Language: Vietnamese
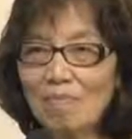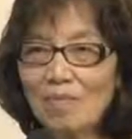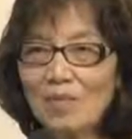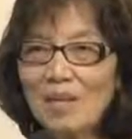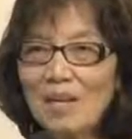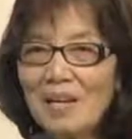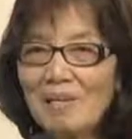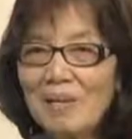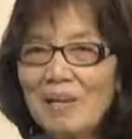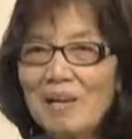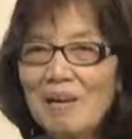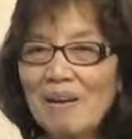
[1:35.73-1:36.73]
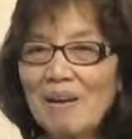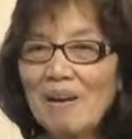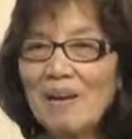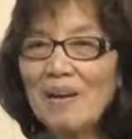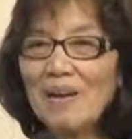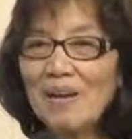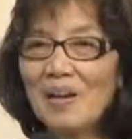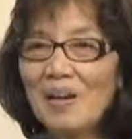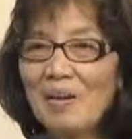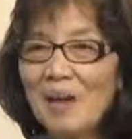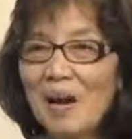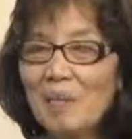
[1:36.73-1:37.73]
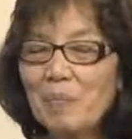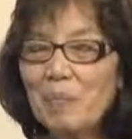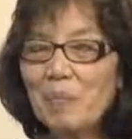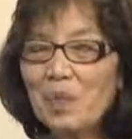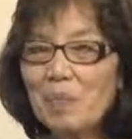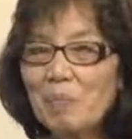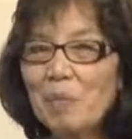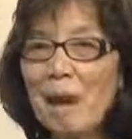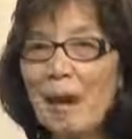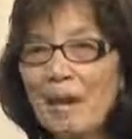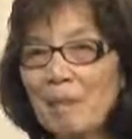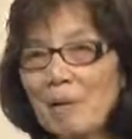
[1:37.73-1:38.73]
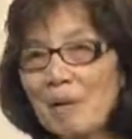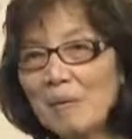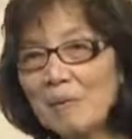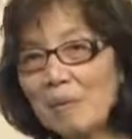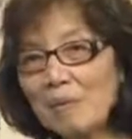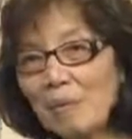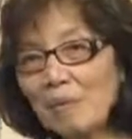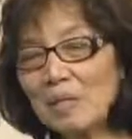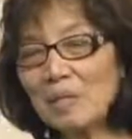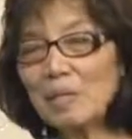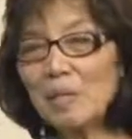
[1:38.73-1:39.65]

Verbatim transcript: tức là bây giờ là là 10 13 năm hả bà mục sư